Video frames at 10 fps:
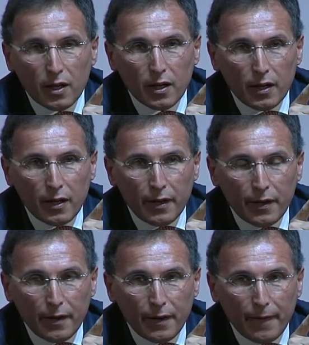
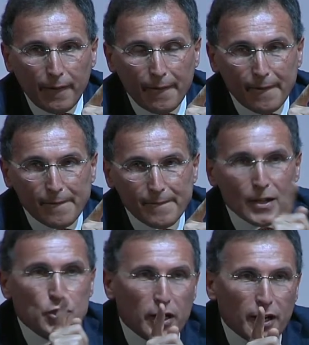e, e
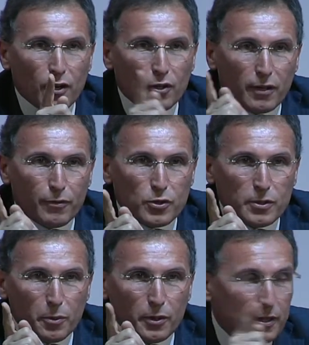c'erano delle forze
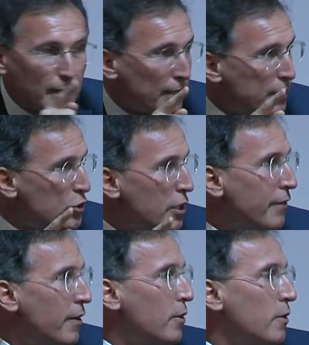politiche che
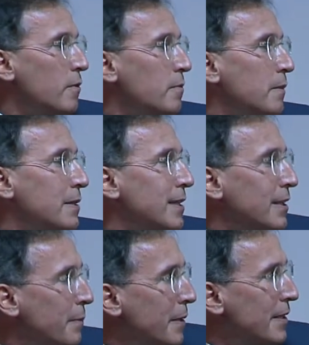dicevano ma state
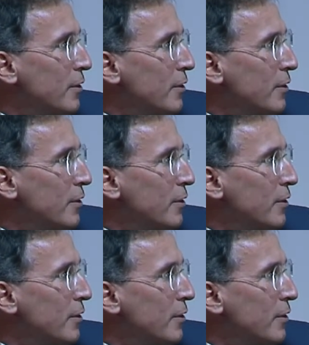perdendo